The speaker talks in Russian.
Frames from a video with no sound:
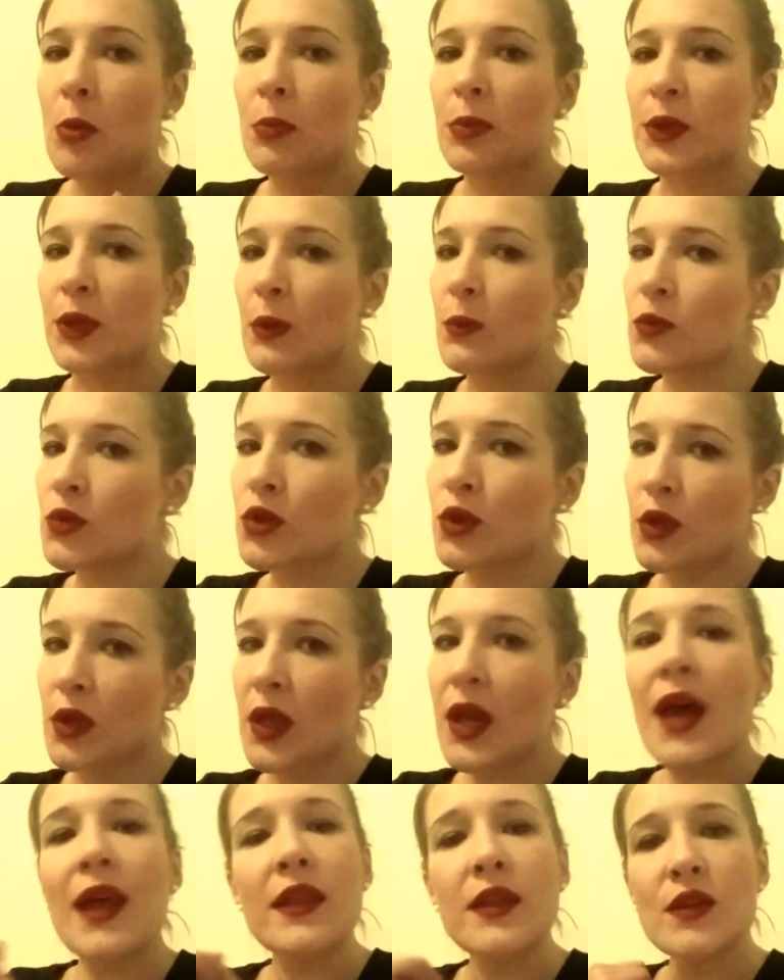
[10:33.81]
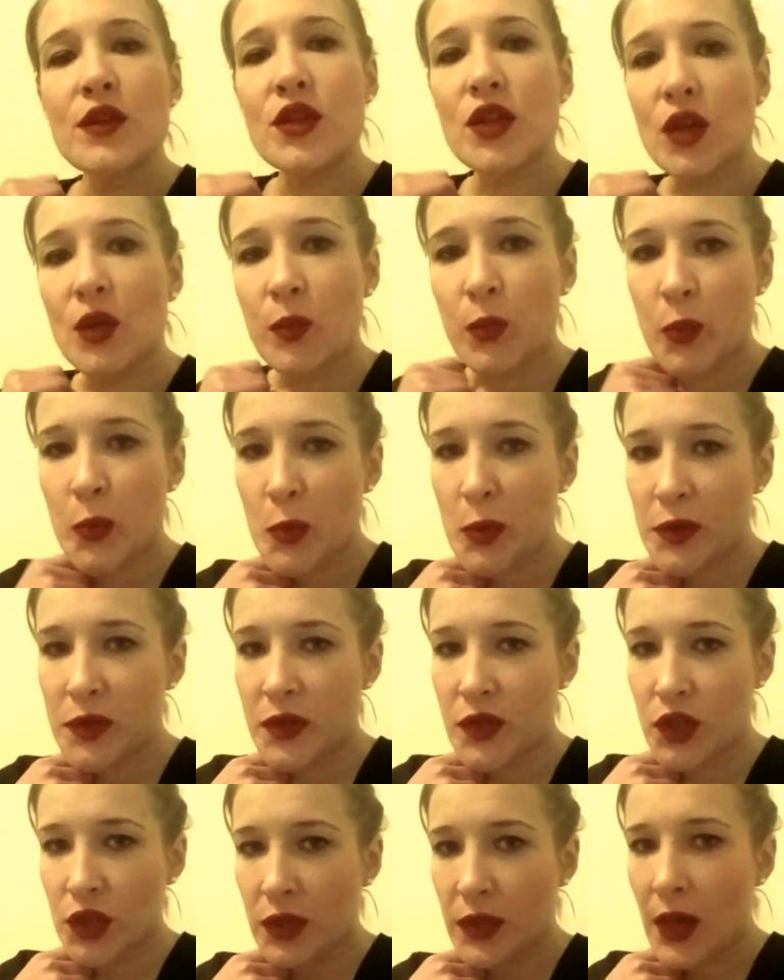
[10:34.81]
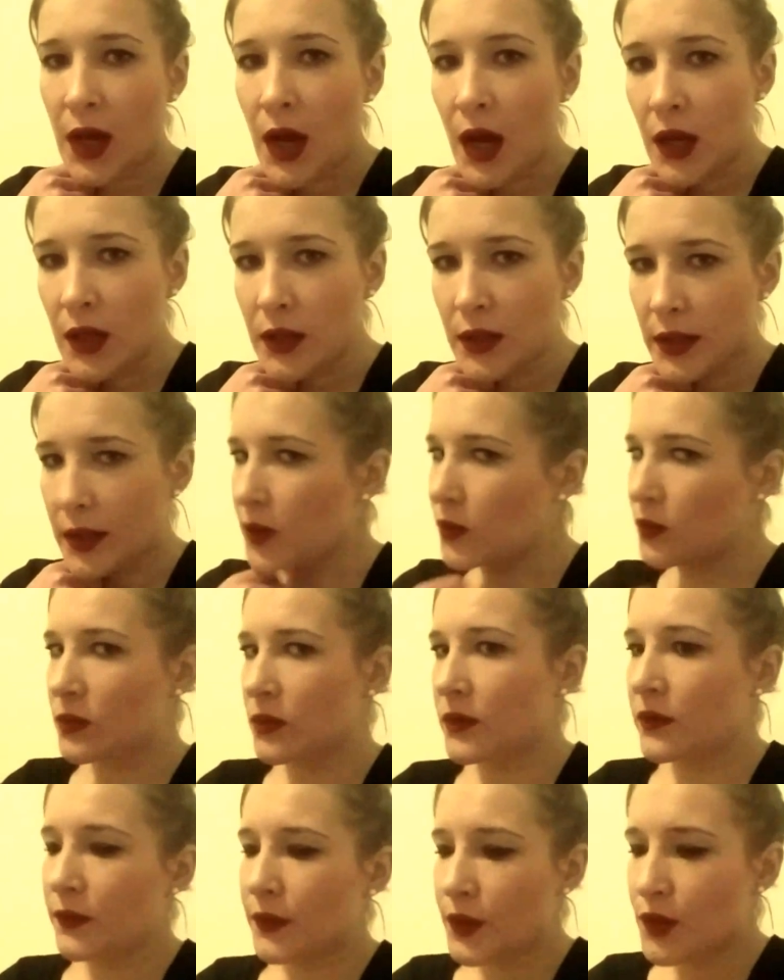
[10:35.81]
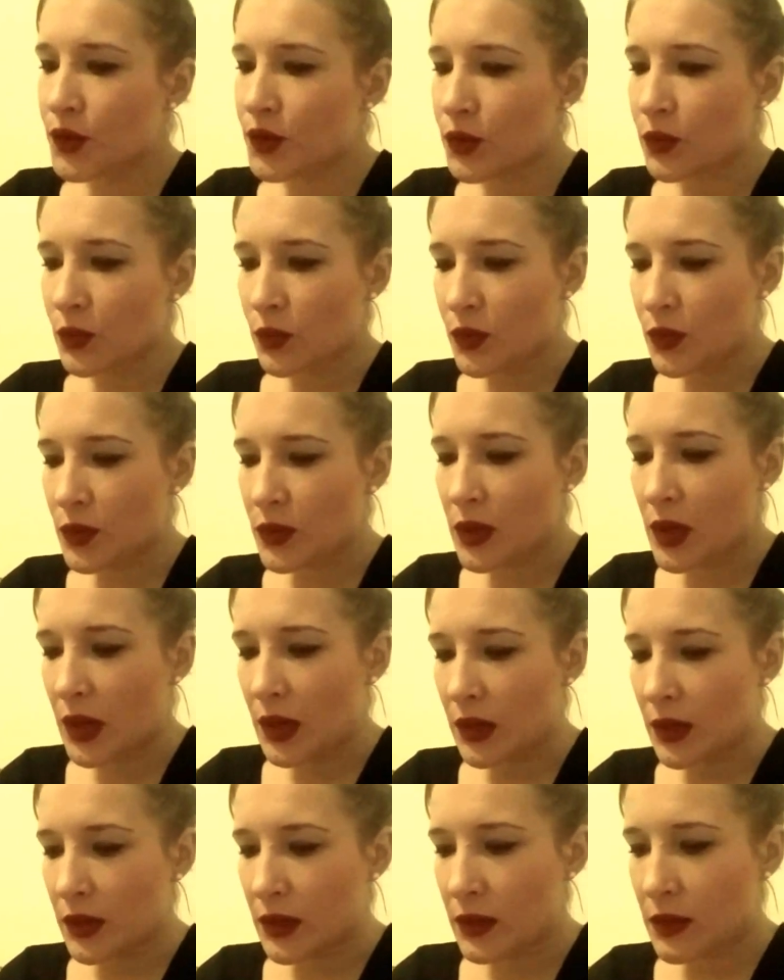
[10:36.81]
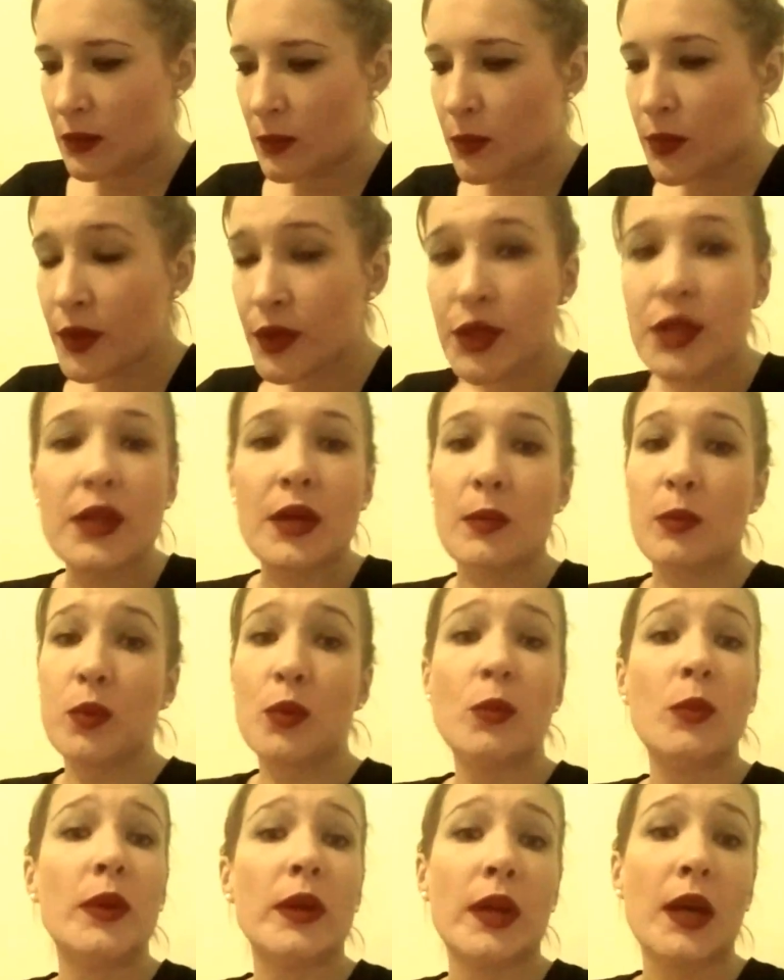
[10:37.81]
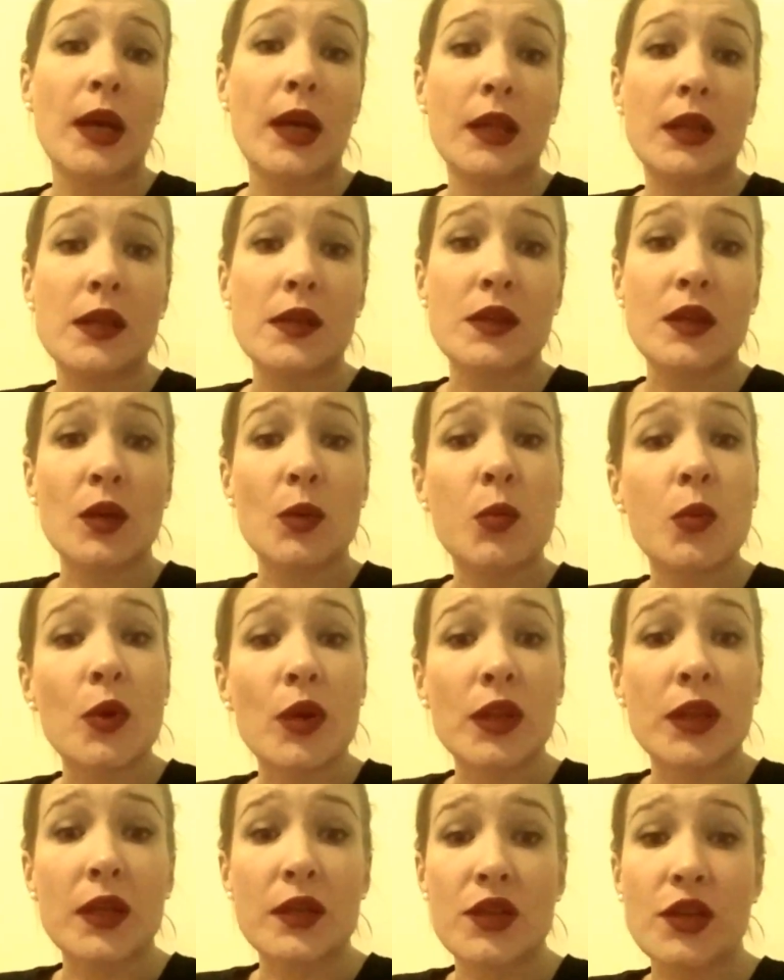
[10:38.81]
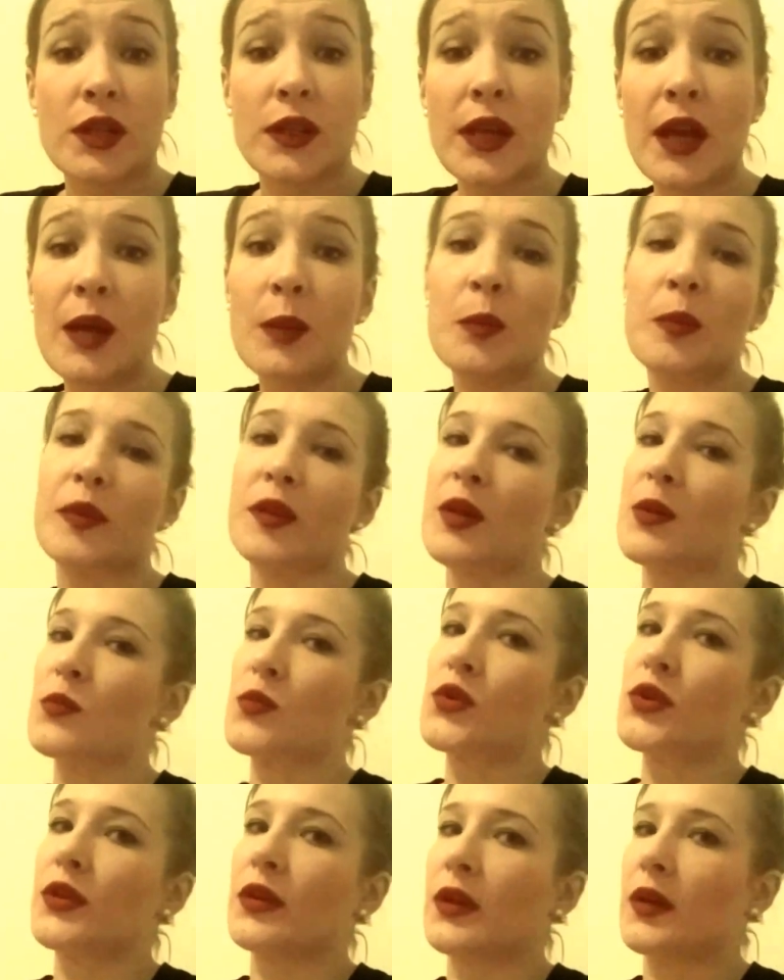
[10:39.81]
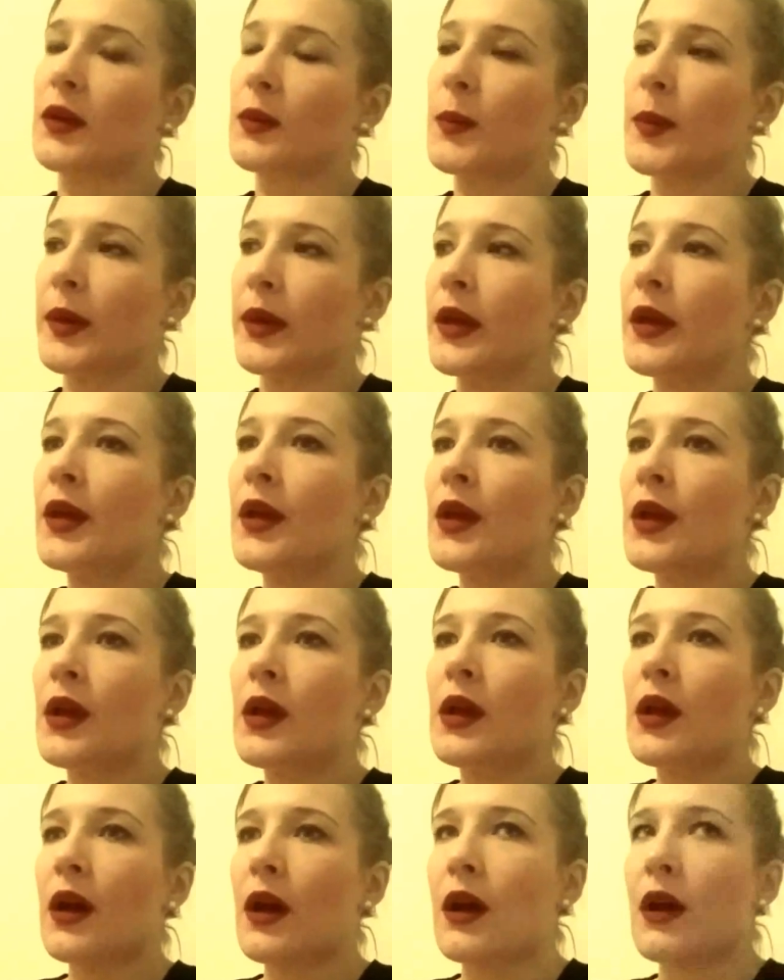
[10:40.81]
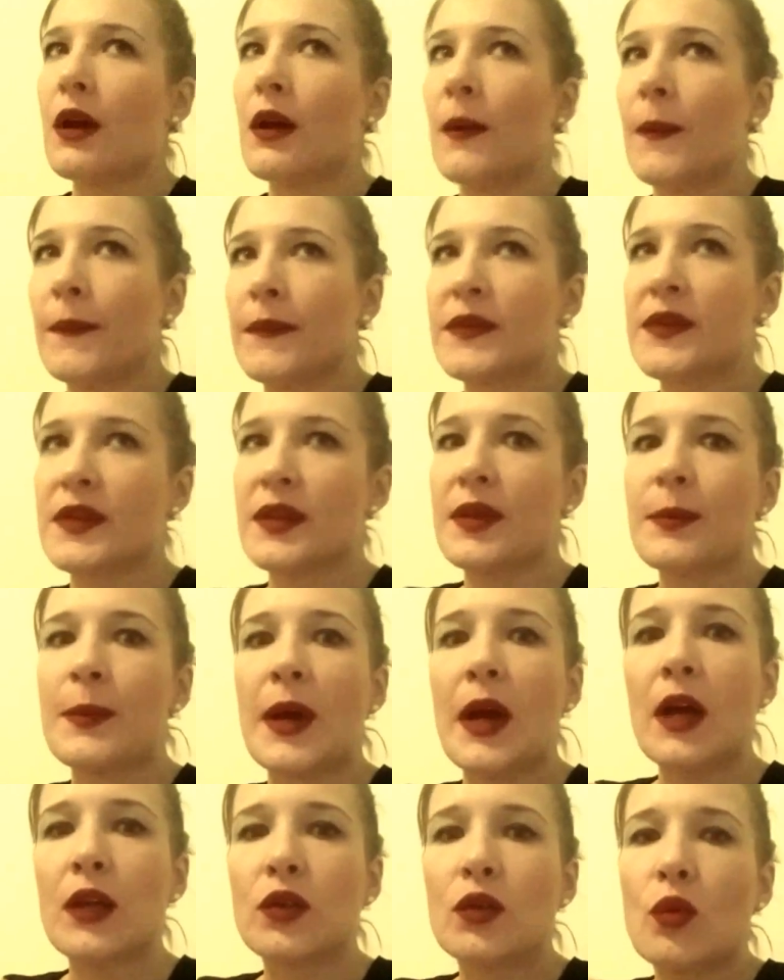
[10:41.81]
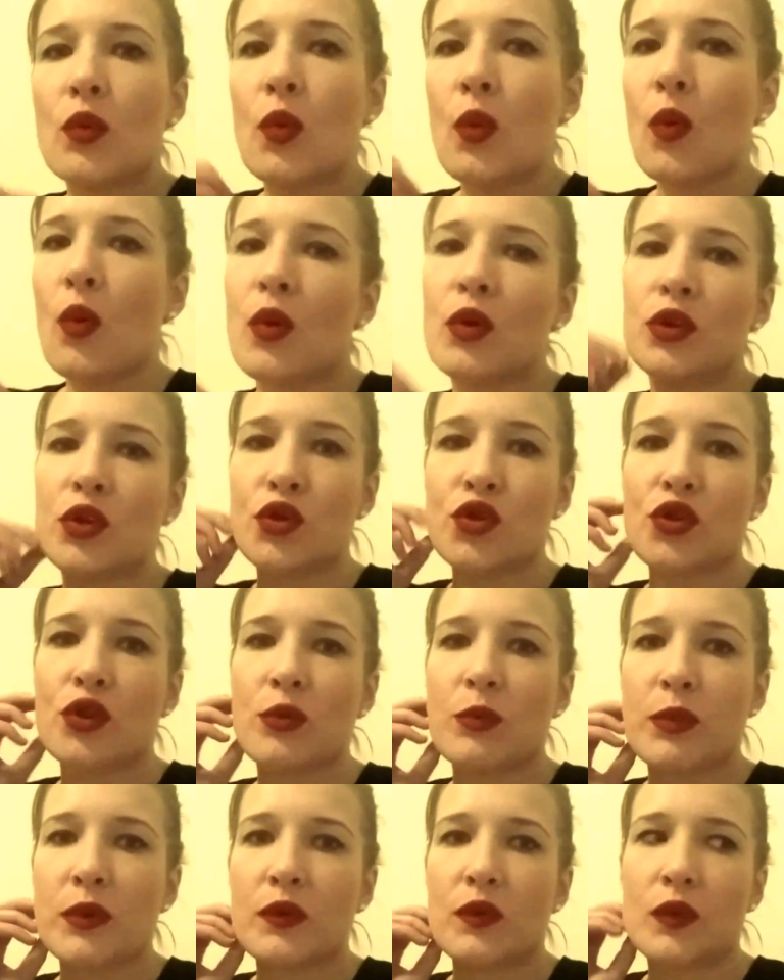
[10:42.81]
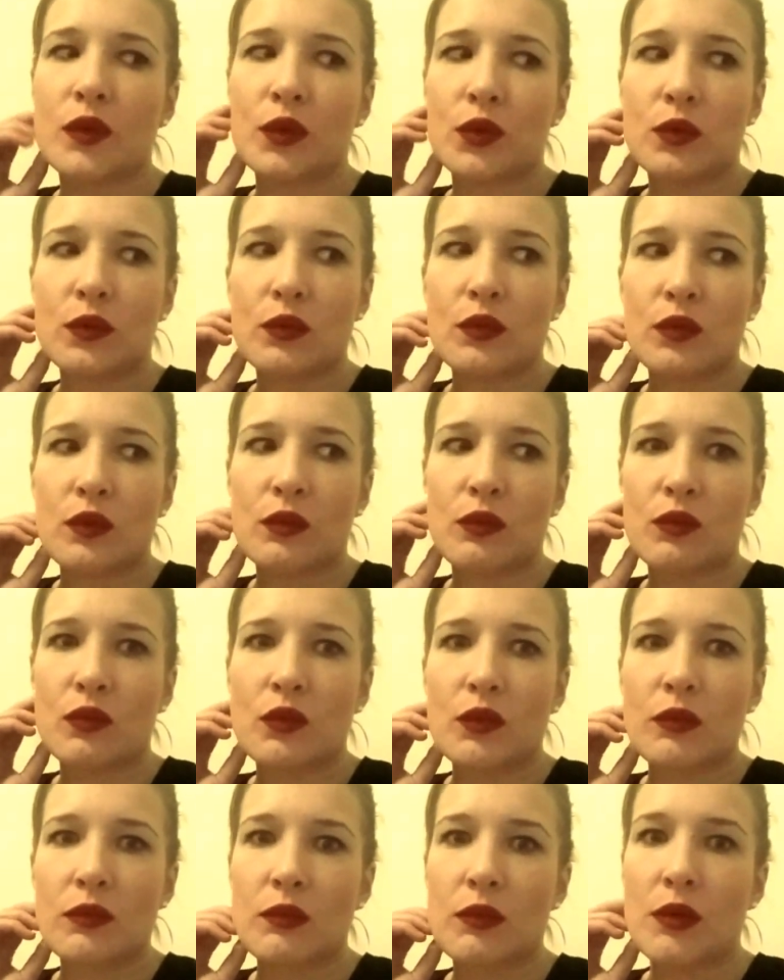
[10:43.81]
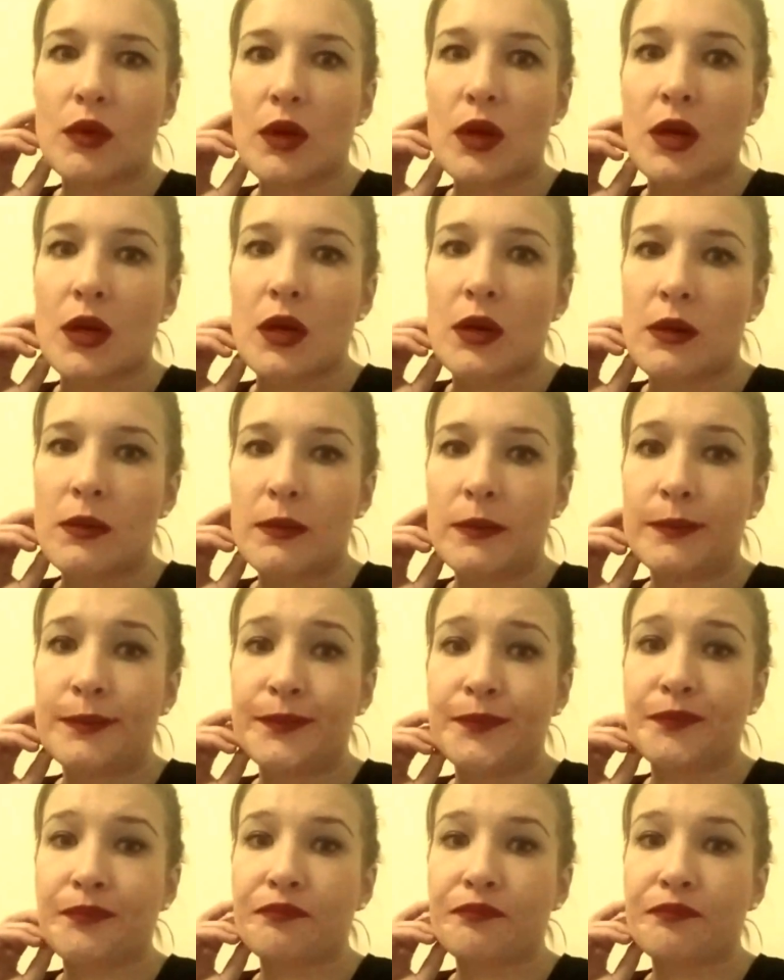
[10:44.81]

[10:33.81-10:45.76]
Потому что я до сих пор считала, и он говорит, что э, обычная публика и до сих пор это считает, потому что как бы э, занимает годы, чтобы вот э,